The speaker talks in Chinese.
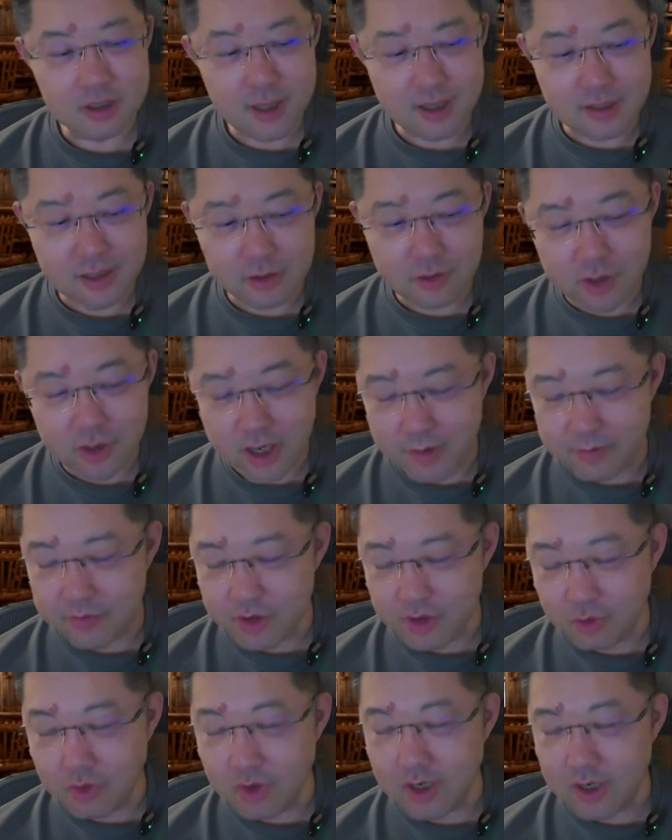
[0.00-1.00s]
大家去看
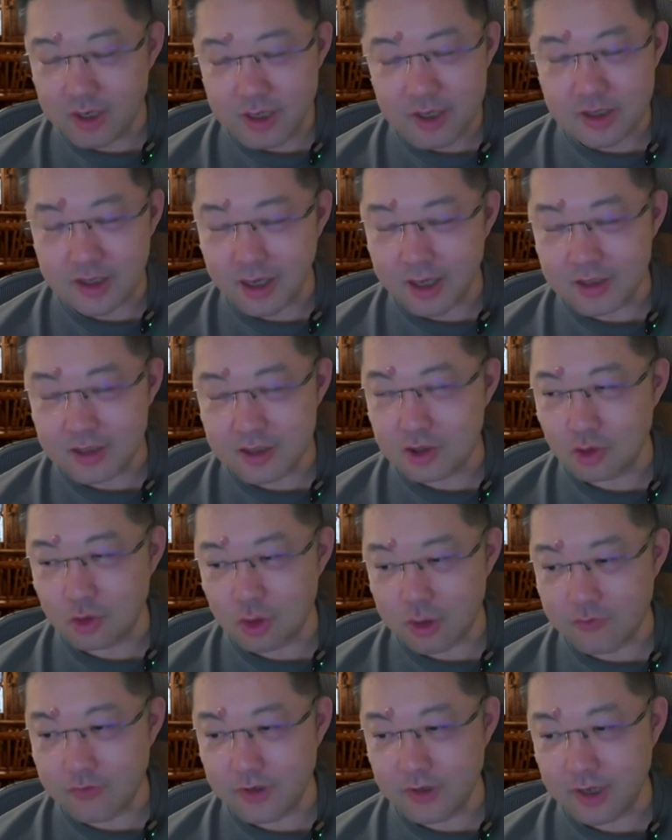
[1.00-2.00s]
苹果历年九
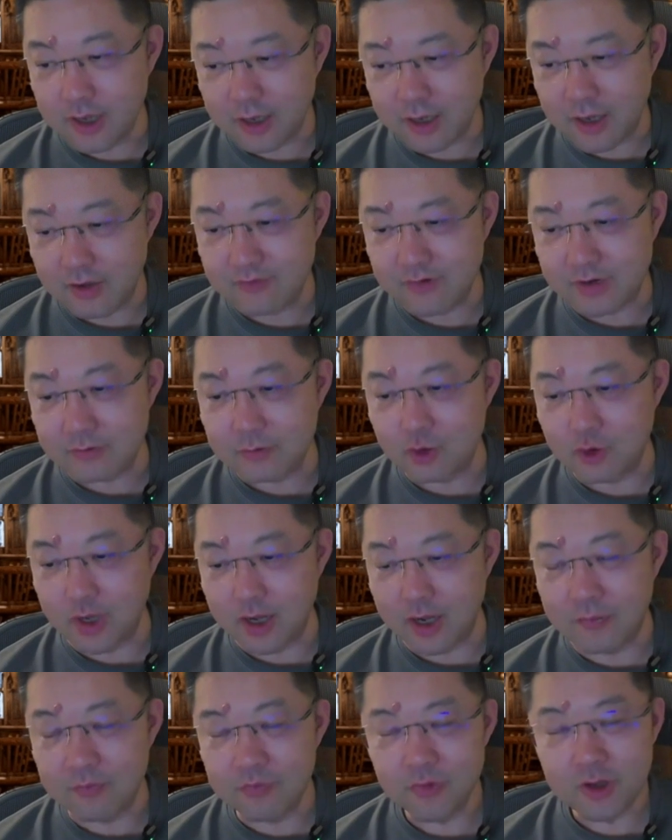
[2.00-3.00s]
月份开发布会
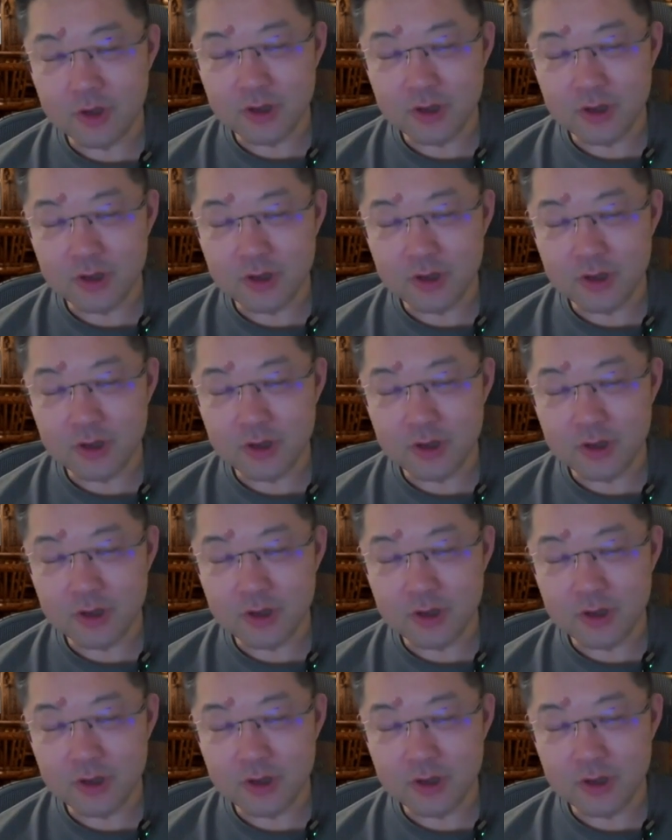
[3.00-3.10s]
啊，